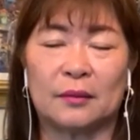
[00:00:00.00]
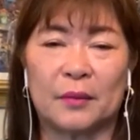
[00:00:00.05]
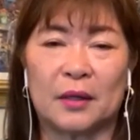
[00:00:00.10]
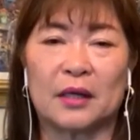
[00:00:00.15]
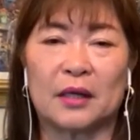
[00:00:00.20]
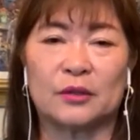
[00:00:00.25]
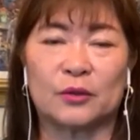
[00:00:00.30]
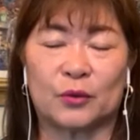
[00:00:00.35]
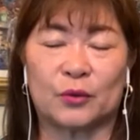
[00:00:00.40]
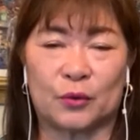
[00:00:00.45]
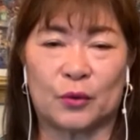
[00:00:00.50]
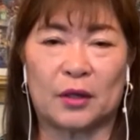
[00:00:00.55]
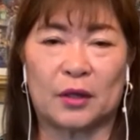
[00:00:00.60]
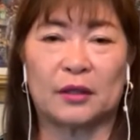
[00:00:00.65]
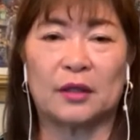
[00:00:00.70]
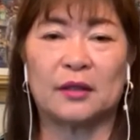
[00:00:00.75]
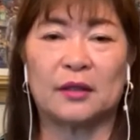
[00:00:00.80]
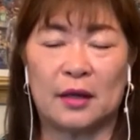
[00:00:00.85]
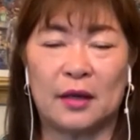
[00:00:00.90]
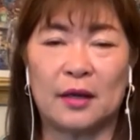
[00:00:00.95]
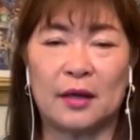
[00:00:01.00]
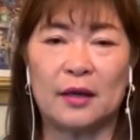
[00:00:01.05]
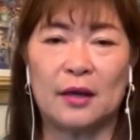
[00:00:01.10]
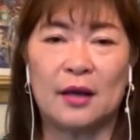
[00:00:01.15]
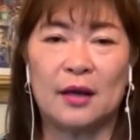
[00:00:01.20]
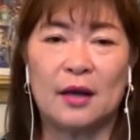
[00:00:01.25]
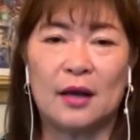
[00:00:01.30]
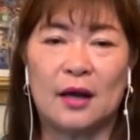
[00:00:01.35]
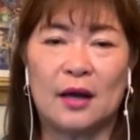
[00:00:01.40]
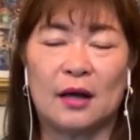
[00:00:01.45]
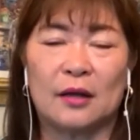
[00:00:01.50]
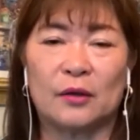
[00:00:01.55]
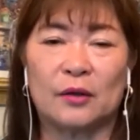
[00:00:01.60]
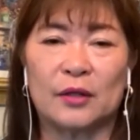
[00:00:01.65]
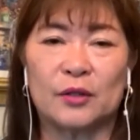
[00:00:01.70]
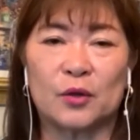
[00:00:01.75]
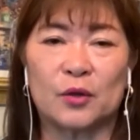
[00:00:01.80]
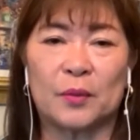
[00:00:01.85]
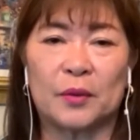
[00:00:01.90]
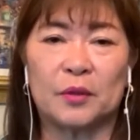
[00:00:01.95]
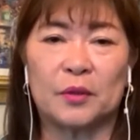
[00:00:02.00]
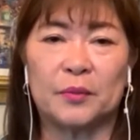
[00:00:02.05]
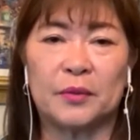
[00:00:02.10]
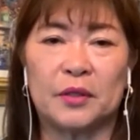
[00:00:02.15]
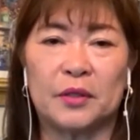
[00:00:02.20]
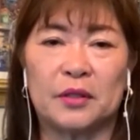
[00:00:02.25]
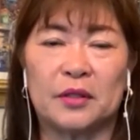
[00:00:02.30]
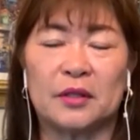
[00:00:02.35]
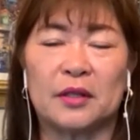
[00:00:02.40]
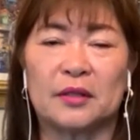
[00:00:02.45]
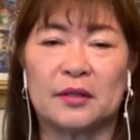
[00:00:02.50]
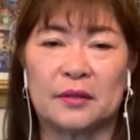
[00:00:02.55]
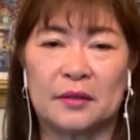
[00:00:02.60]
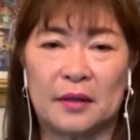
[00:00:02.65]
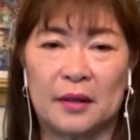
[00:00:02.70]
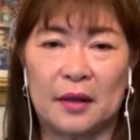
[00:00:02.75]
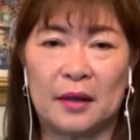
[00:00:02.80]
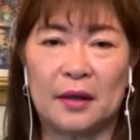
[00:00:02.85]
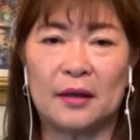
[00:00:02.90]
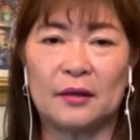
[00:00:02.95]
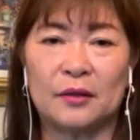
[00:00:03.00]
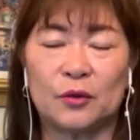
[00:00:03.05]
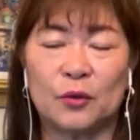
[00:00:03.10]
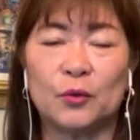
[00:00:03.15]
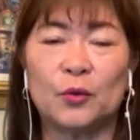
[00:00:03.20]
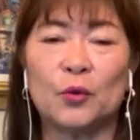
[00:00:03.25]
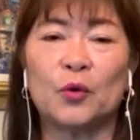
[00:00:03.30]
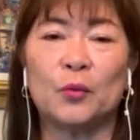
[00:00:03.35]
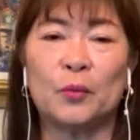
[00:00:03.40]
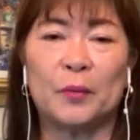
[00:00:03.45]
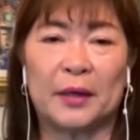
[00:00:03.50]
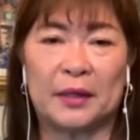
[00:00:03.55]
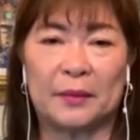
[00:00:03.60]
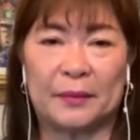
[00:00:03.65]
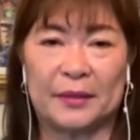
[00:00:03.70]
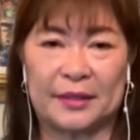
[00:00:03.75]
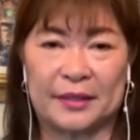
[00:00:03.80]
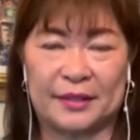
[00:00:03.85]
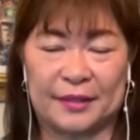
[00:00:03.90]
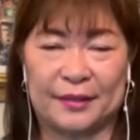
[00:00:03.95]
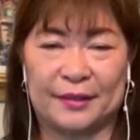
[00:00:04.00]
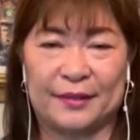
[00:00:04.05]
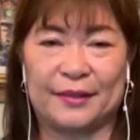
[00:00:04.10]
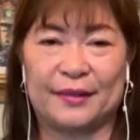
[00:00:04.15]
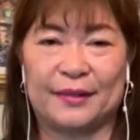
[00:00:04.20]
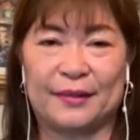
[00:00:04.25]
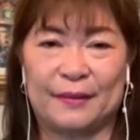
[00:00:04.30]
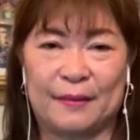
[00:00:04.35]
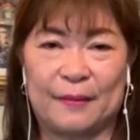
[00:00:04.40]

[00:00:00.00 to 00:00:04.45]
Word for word: まあ、家族の方であの遊べるビーチですねそういうとこもあります。う